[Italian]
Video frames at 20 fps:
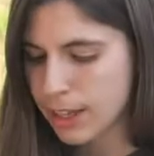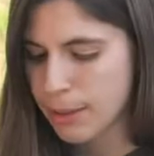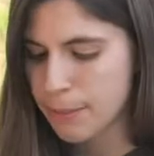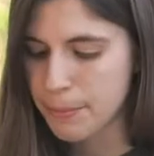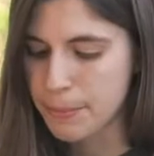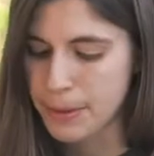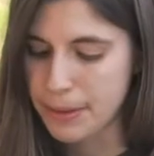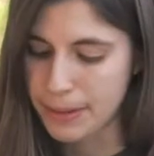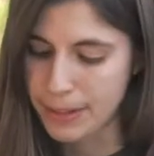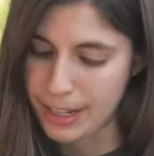
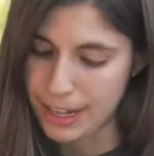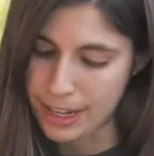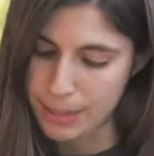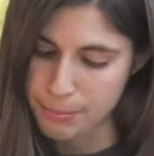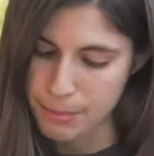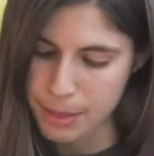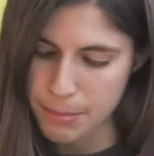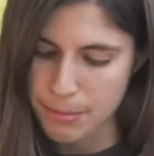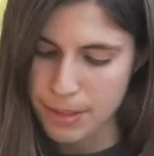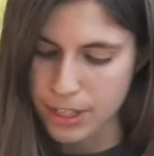Beh, la
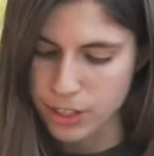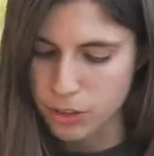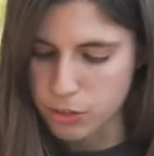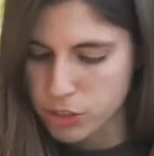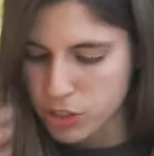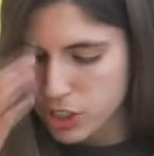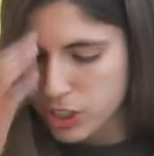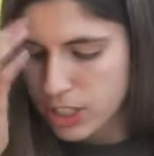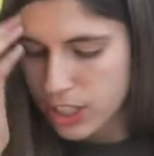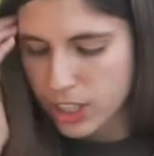Bibbia non
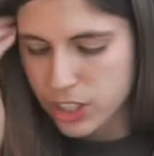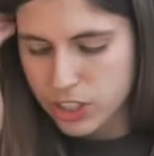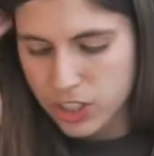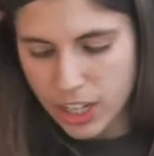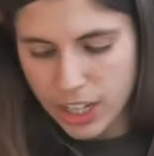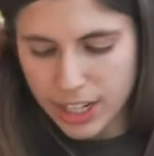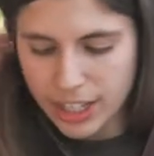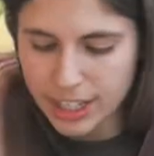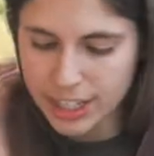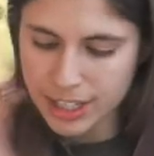ci
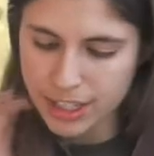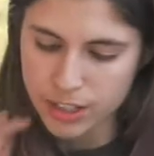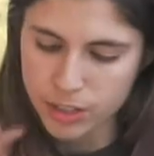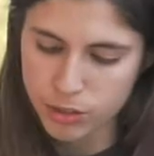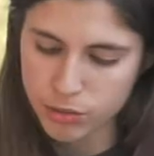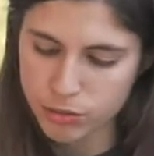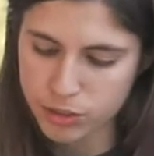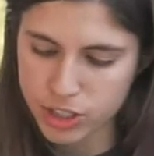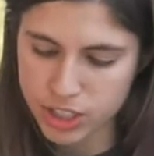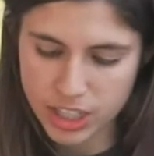dice,
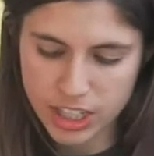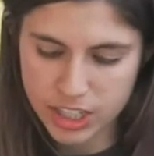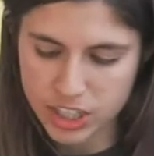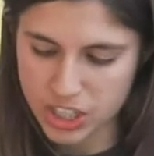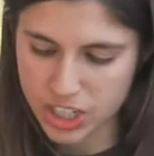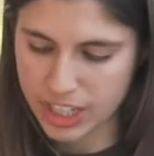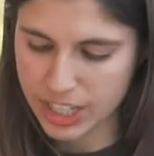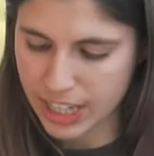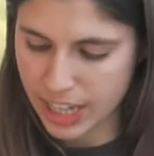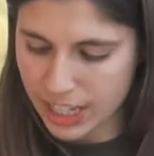non ci dice
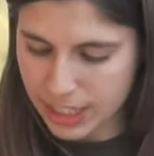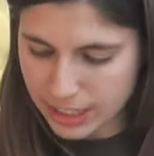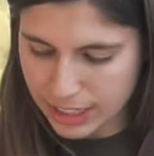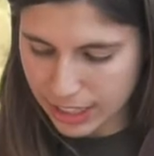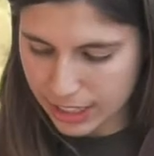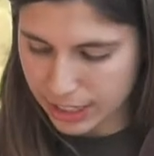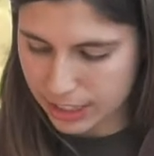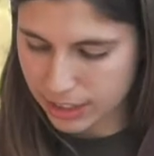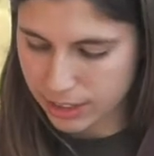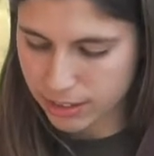
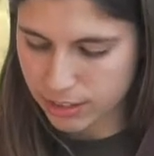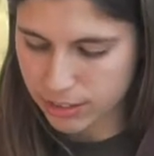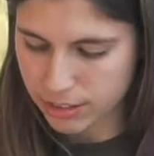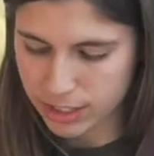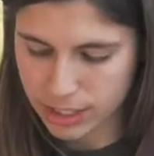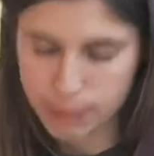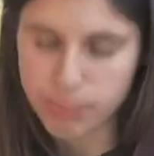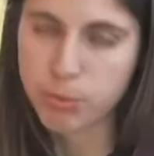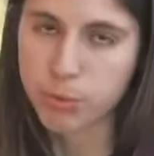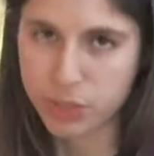niente
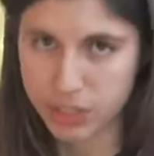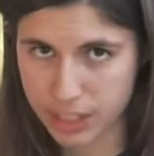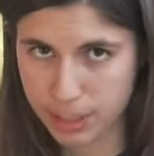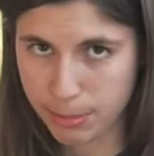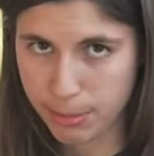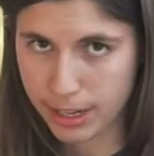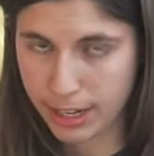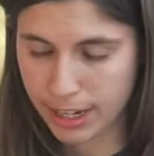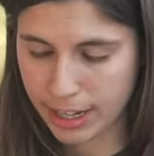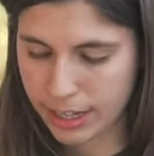di
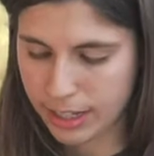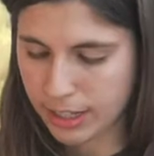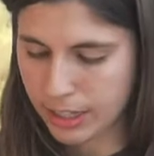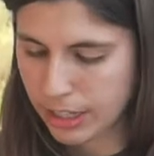impossibile.